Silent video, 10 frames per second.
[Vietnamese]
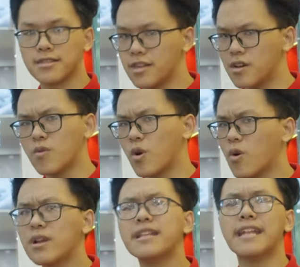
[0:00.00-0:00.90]
tiếng của nó
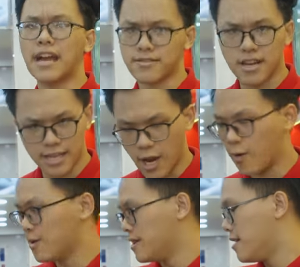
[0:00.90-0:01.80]
nhẹ nhàng rất là nhiều.
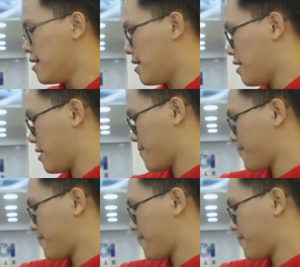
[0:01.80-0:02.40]
Đó.